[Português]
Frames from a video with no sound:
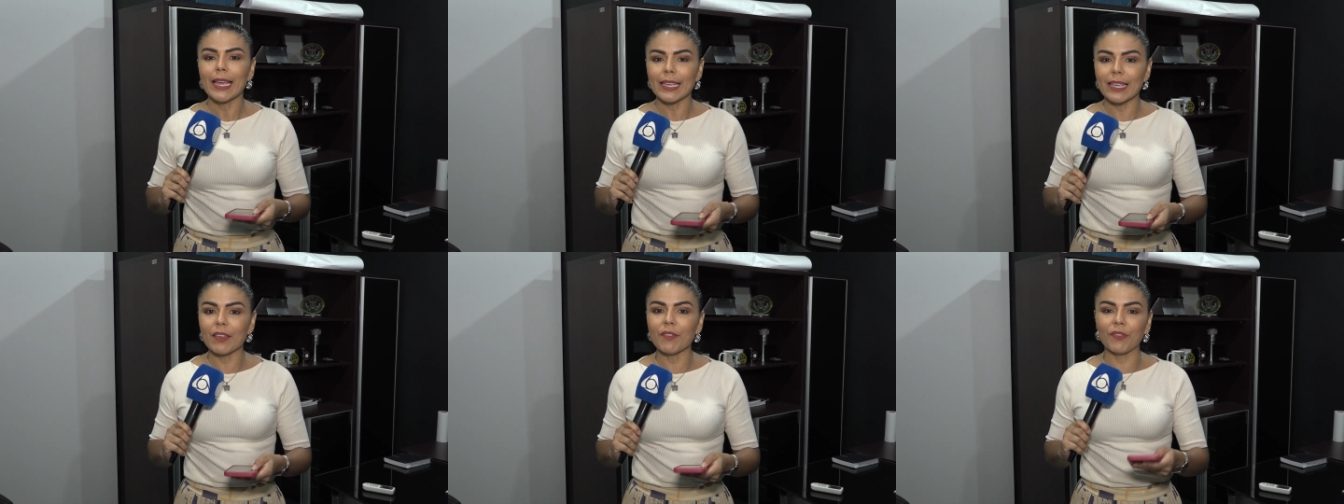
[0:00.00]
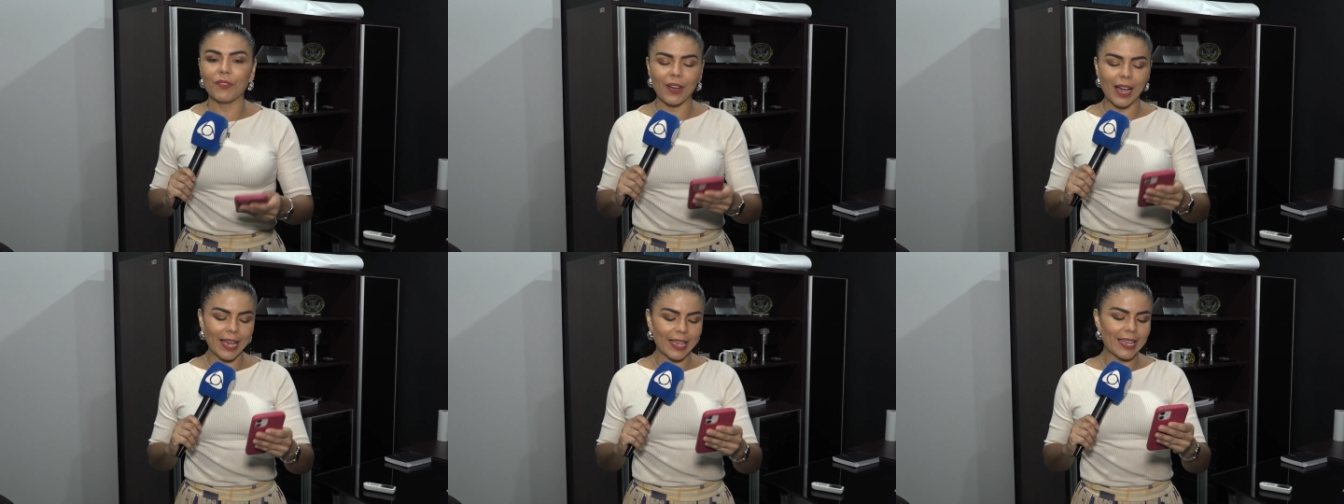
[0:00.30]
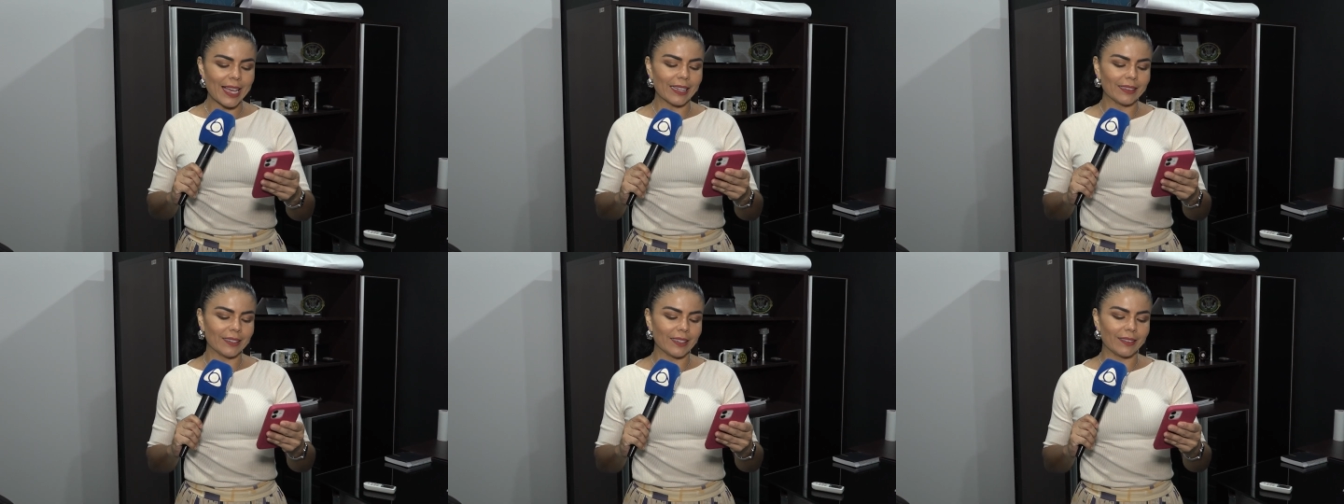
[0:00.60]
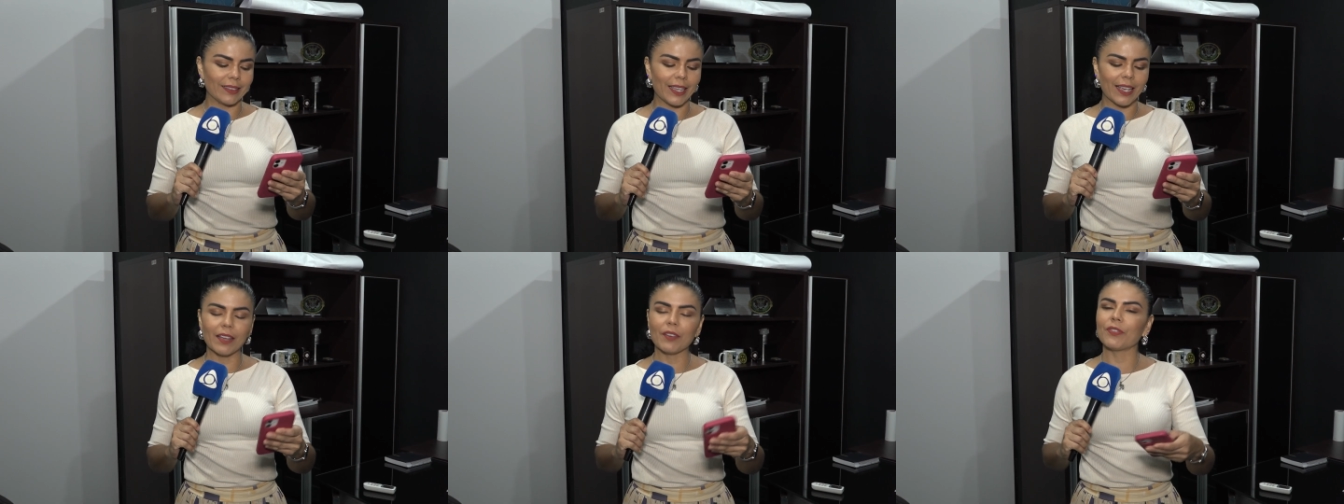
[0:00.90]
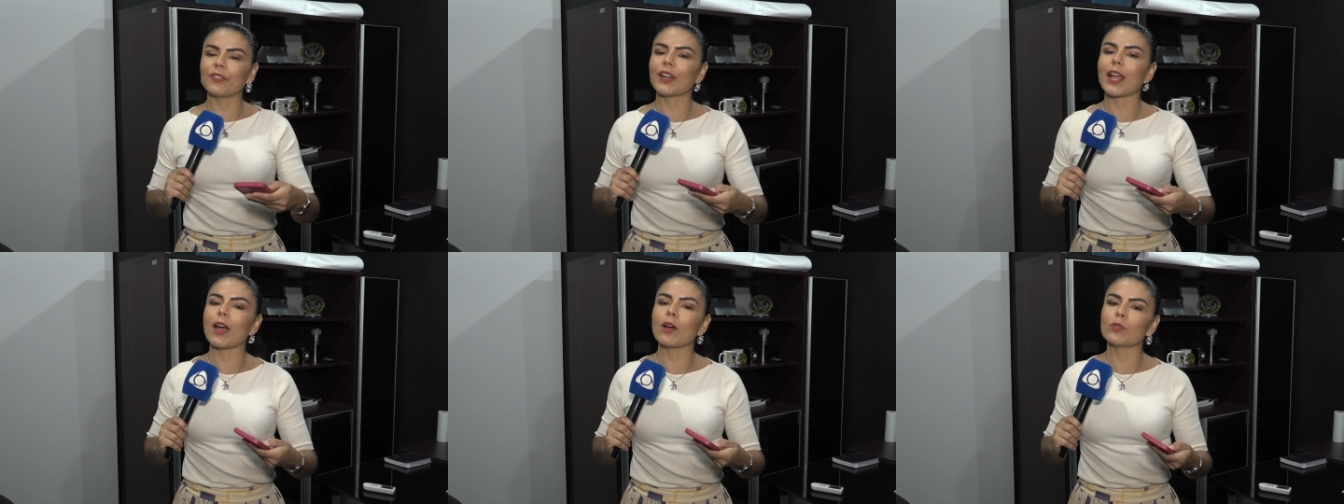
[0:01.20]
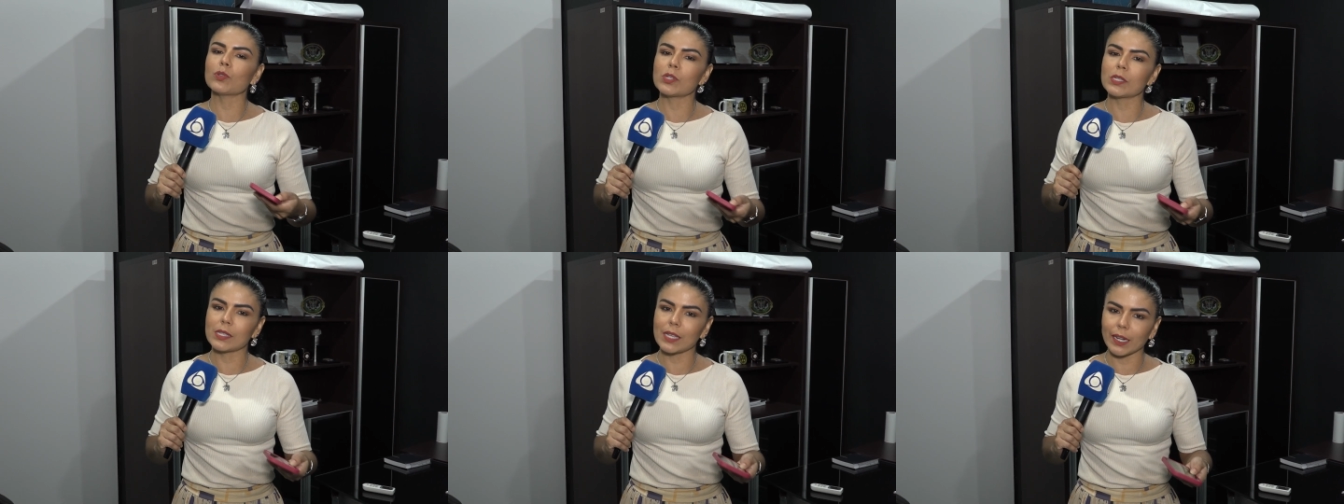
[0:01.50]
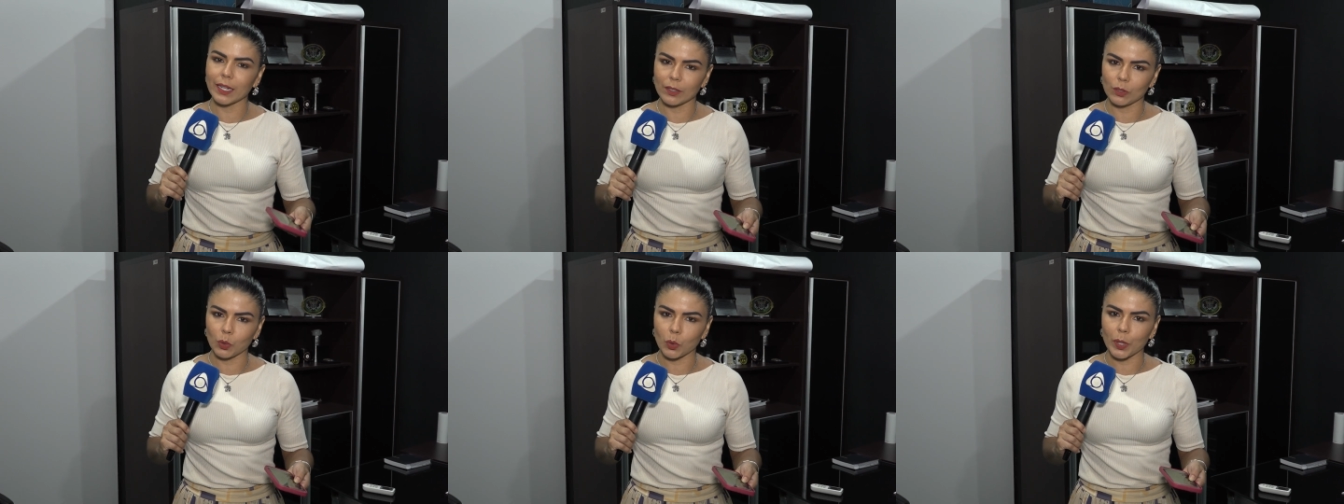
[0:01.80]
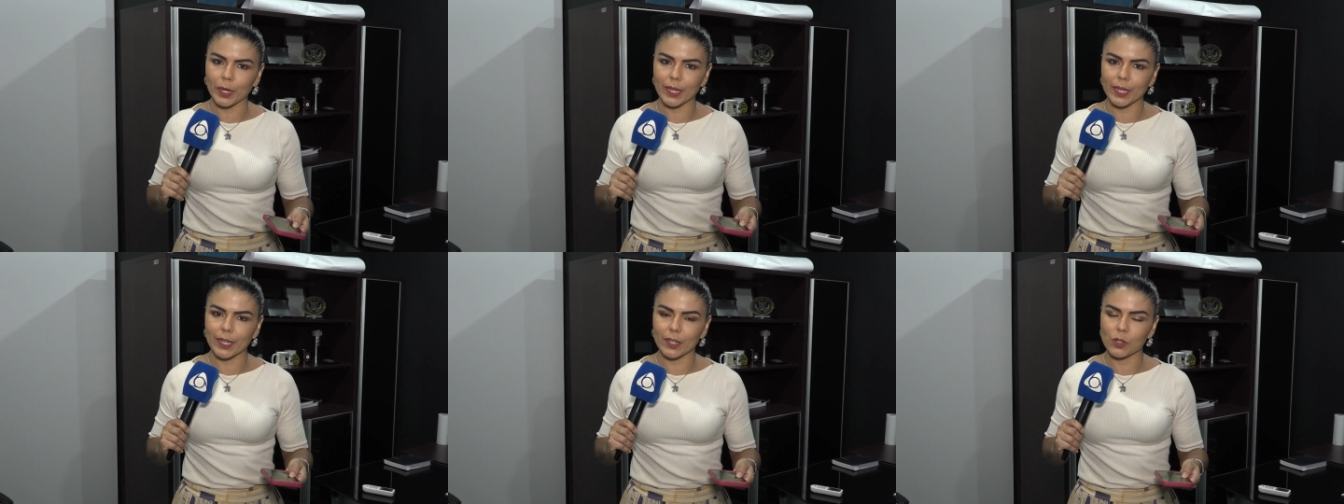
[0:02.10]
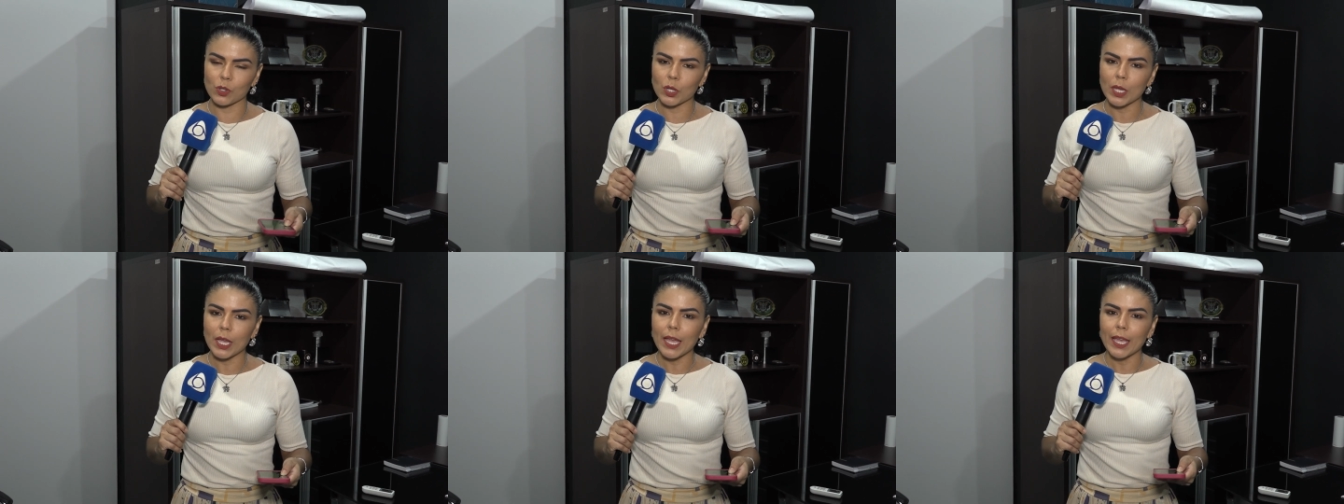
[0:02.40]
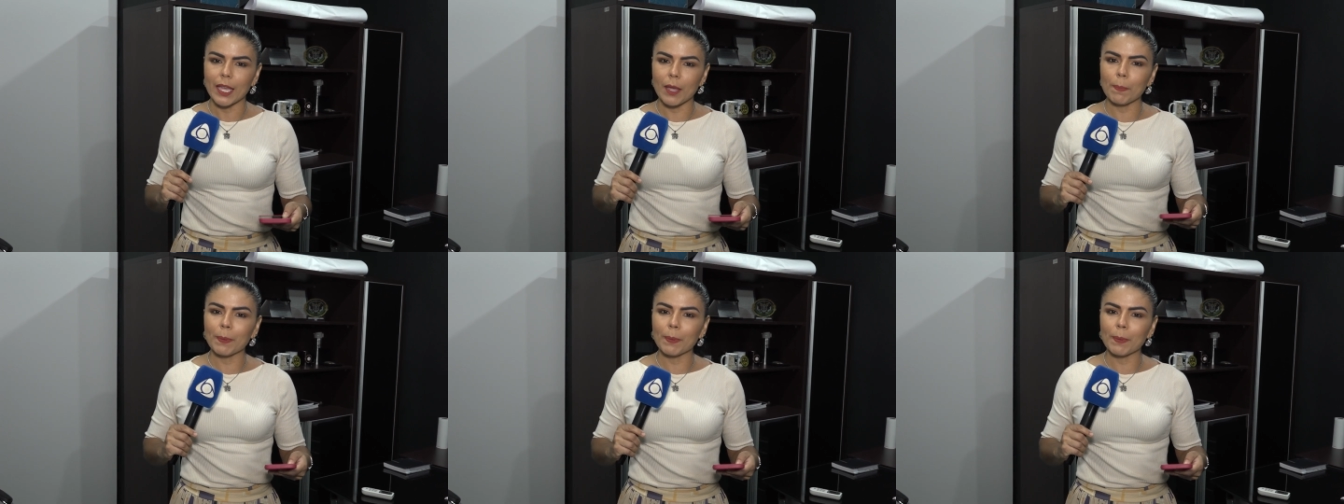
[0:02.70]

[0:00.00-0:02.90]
que vai atender fraudes eletrônicas.